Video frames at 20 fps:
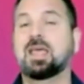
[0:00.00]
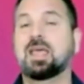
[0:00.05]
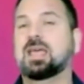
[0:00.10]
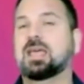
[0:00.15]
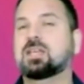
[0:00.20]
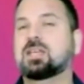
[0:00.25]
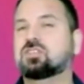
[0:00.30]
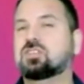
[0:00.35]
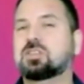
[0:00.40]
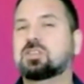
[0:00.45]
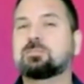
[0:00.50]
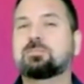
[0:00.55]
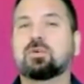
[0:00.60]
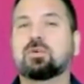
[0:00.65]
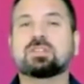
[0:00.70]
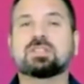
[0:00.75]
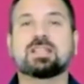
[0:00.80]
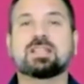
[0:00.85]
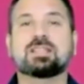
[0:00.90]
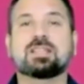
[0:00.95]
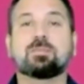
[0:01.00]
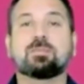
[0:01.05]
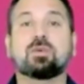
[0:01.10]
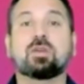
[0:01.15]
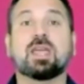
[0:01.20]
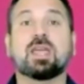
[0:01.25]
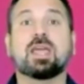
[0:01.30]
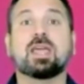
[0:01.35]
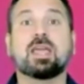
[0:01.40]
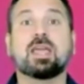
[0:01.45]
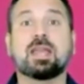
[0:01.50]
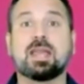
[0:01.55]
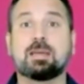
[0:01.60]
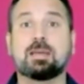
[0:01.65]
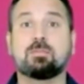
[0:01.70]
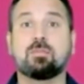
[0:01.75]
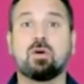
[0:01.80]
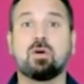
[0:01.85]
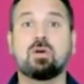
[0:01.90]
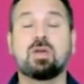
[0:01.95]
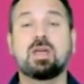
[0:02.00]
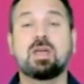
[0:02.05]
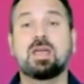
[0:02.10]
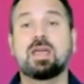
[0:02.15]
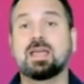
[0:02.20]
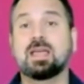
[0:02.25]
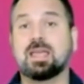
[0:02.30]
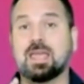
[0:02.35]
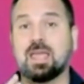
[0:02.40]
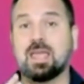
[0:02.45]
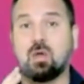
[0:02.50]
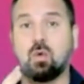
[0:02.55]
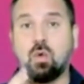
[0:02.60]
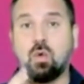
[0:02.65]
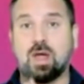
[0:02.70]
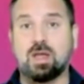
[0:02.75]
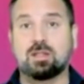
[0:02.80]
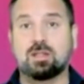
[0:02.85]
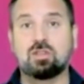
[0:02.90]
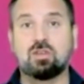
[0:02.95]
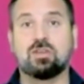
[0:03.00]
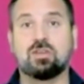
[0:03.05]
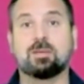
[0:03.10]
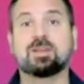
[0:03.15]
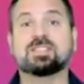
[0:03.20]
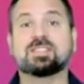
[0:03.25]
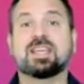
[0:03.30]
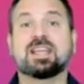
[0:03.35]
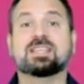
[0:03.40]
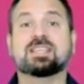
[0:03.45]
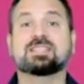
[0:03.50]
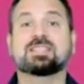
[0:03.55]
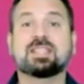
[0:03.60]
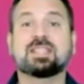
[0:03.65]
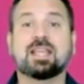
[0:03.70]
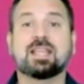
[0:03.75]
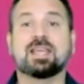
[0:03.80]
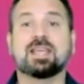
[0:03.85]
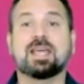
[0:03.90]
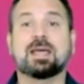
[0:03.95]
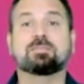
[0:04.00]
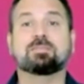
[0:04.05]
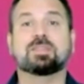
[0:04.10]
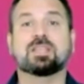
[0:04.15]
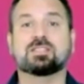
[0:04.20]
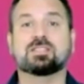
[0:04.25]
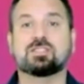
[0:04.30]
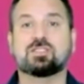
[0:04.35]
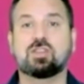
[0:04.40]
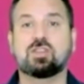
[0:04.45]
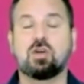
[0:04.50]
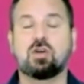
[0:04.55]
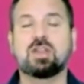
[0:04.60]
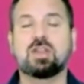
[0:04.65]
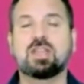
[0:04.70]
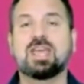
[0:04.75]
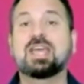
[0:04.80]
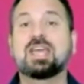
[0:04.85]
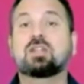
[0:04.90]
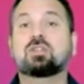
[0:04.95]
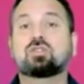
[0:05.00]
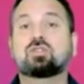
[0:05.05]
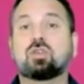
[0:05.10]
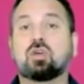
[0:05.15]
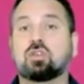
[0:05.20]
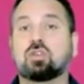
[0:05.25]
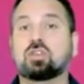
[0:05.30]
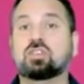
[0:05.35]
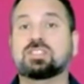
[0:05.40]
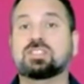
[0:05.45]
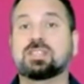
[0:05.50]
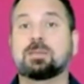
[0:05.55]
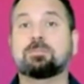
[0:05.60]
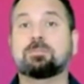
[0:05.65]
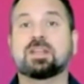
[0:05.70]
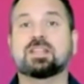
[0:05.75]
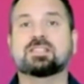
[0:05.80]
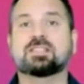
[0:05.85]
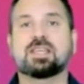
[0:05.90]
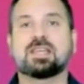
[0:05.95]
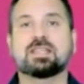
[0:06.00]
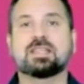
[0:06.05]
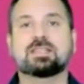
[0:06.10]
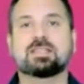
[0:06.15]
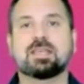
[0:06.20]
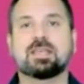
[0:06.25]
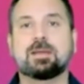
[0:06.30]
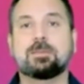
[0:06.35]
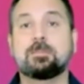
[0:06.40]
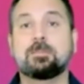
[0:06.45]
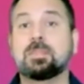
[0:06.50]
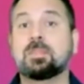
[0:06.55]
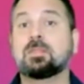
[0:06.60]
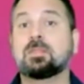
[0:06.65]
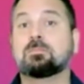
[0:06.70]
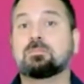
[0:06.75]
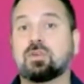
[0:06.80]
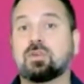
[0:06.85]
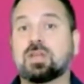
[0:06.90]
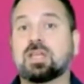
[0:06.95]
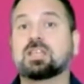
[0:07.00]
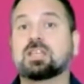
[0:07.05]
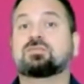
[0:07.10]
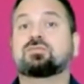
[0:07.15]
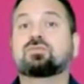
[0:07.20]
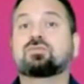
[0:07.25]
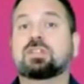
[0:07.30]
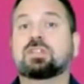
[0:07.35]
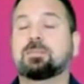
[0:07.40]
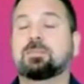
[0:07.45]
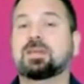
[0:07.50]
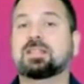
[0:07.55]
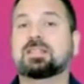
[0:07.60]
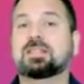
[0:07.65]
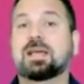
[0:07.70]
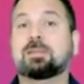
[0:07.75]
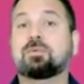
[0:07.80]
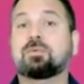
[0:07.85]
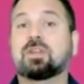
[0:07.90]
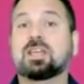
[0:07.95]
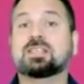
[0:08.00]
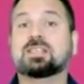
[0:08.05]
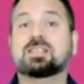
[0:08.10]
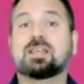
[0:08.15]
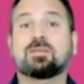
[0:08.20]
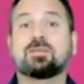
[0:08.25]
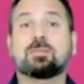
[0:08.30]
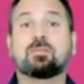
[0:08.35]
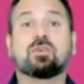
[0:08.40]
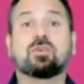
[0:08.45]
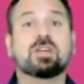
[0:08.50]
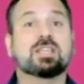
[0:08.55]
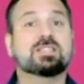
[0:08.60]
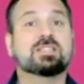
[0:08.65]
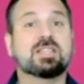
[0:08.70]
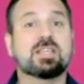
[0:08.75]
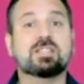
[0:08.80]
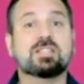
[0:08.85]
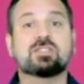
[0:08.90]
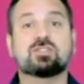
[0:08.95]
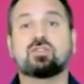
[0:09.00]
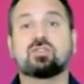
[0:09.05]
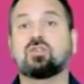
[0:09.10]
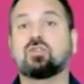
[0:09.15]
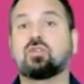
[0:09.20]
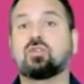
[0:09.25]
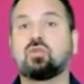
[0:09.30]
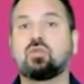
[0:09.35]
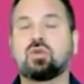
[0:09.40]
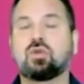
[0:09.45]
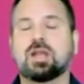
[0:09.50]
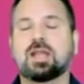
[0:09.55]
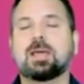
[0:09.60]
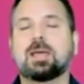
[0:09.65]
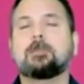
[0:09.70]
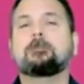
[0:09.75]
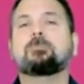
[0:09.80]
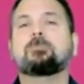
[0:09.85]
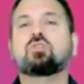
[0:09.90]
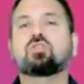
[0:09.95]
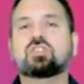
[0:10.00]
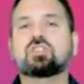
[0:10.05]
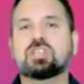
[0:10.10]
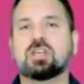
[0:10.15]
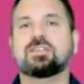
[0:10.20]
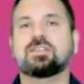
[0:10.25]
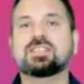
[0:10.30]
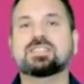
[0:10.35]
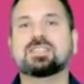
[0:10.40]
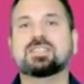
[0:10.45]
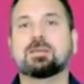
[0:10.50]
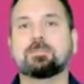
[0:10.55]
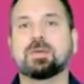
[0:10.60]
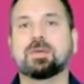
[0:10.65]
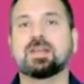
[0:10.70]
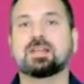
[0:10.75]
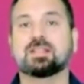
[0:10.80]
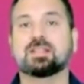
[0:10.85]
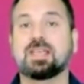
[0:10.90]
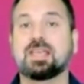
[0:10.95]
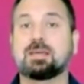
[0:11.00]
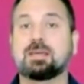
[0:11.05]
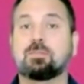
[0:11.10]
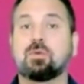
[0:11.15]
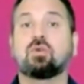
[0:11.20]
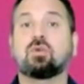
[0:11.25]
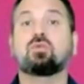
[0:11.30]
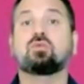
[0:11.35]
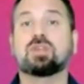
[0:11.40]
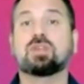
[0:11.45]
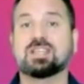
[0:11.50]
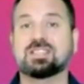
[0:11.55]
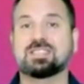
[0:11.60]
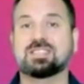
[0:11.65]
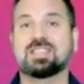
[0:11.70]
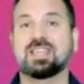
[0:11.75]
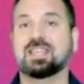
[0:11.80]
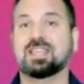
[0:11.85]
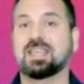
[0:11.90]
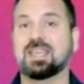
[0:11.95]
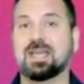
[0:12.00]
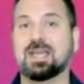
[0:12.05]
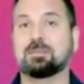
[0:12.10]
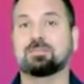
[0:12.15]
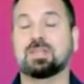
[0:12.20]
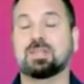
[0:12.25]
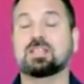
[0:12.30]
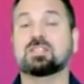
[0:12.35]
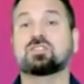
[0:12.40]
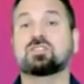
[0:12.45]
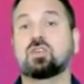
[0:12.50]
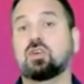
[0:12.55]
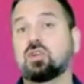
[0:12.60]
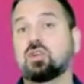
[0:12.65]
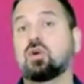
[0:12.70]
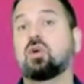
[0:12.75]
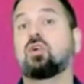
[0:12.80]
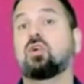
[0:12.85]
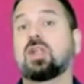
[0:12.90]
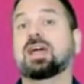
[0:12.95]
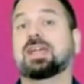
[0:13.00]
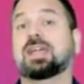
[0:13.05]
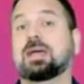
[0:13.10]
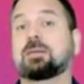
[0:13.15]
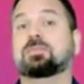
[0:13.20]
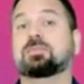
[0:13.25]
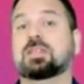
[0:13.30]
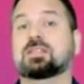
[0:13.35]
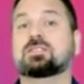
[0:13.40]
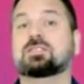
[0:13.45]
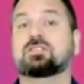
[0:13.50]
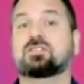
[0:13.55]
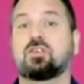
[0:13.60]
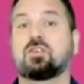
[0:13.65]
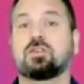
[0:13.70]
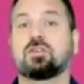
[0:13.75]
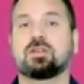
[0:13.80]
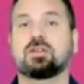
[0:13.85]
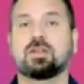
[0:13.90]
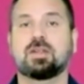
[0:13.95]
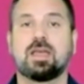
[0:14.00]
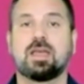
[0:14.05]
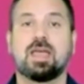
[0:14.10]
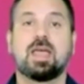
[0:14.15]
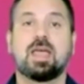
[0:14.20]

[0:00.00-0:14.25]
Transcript: Eso es importante porque queremos que cuando vamos a hacer la cita de captación, todos estén presentes, porque es fundamental, porque sabemos que si eso no ocurre, muchas veces perdemos una cita de captación o la captación.